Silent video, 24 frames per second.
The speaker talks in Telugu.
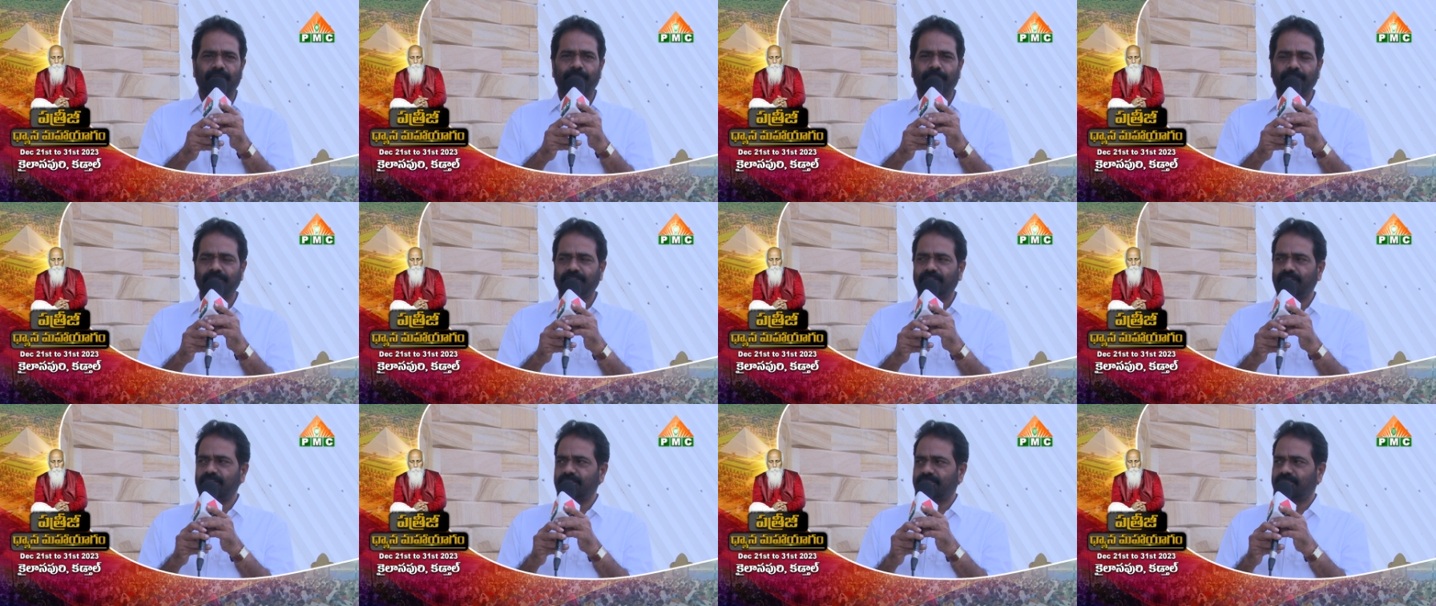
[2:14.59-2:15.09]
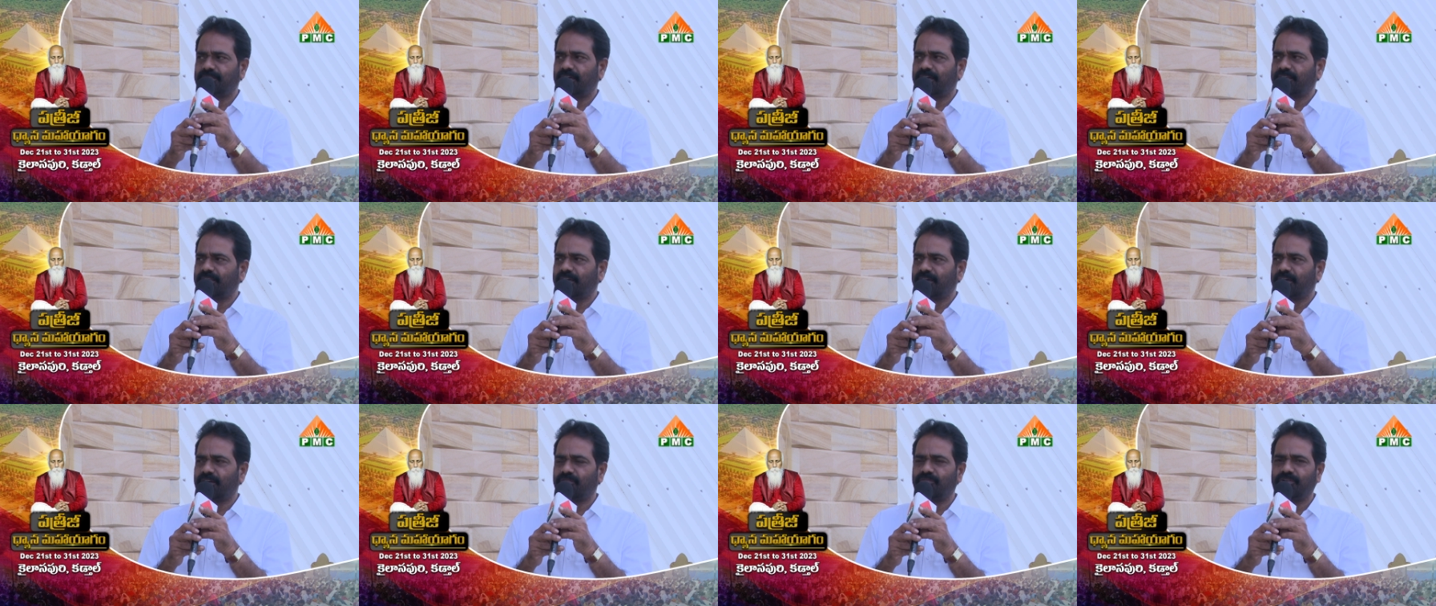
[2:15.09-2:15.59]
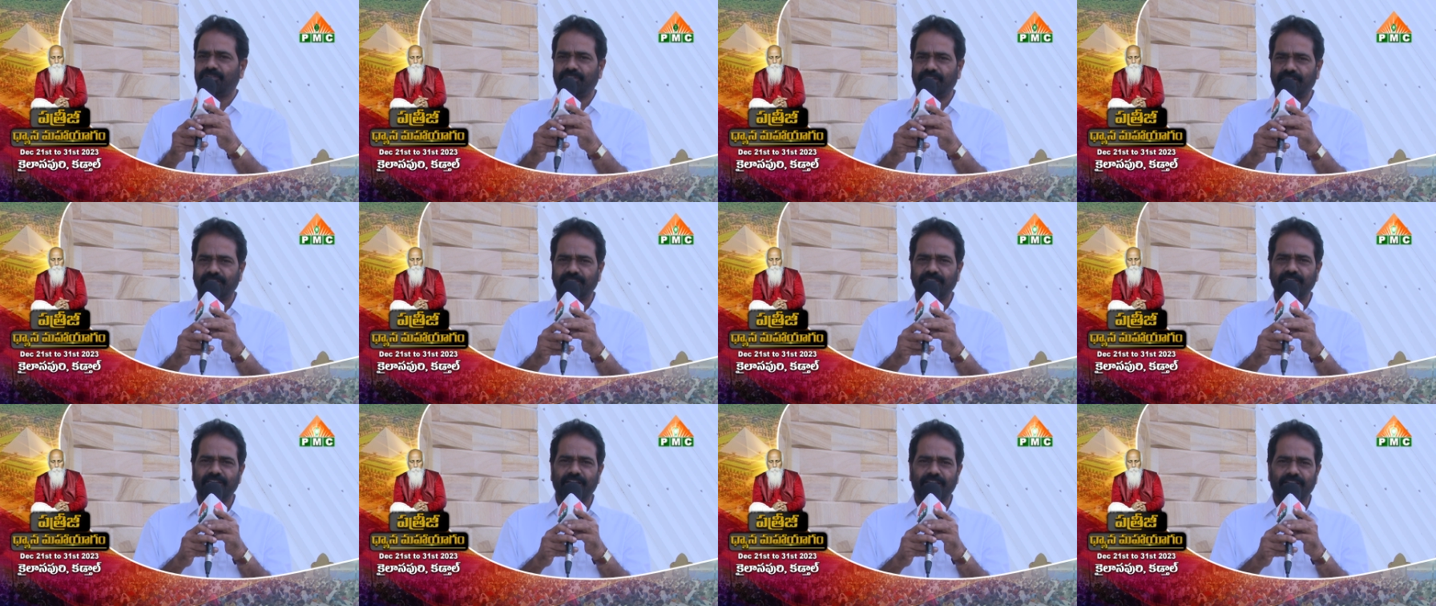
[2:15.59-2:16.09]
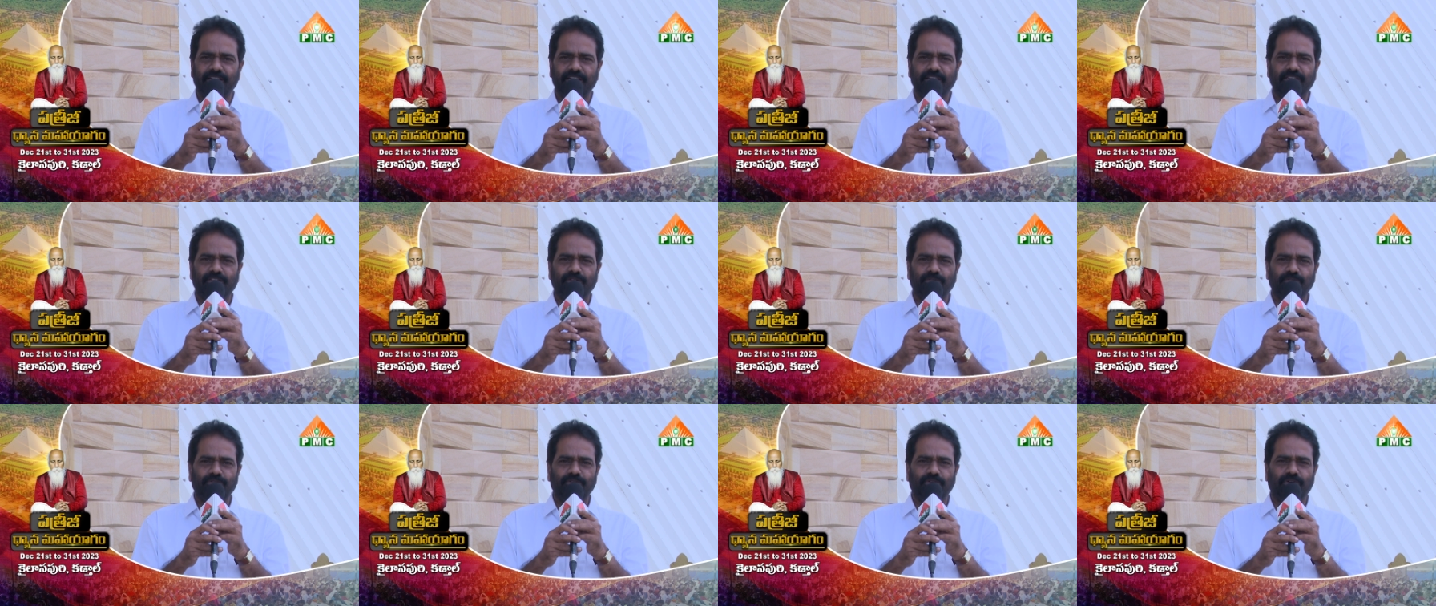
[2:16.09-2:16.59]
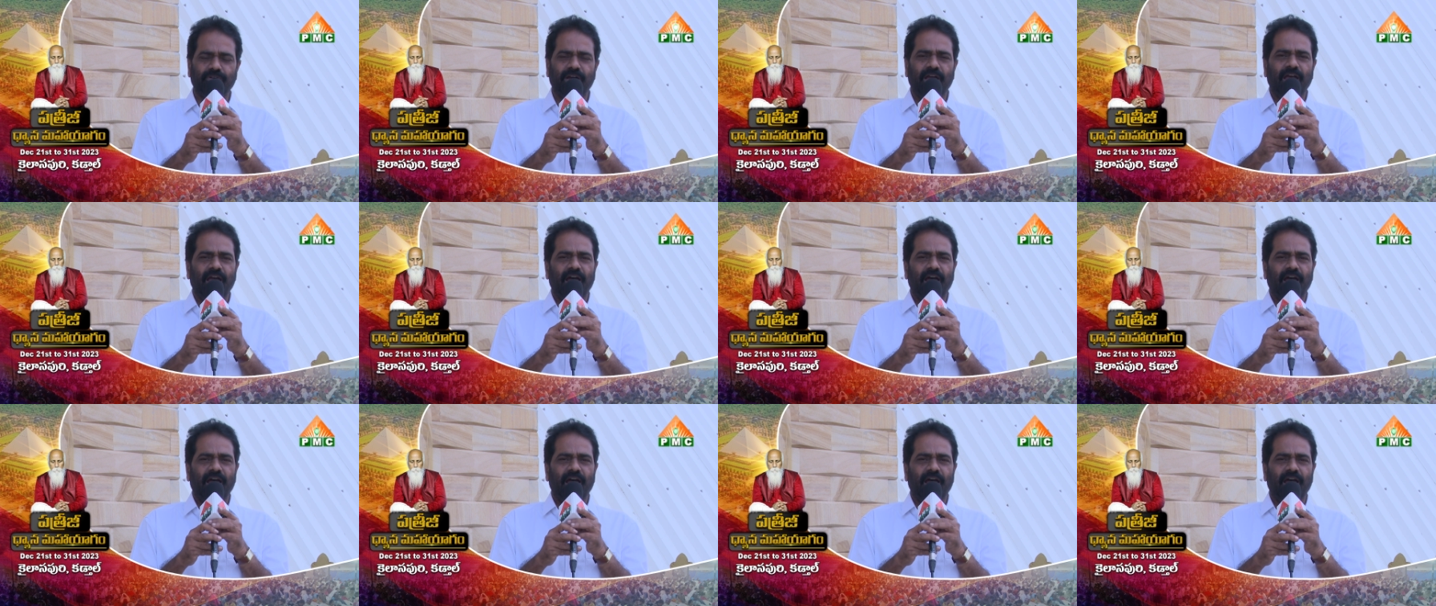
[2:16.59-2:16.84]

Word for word: పత్రిజ్ సార్ దగ్గర ఉన్న శక్తి ఏదైతే ఉందో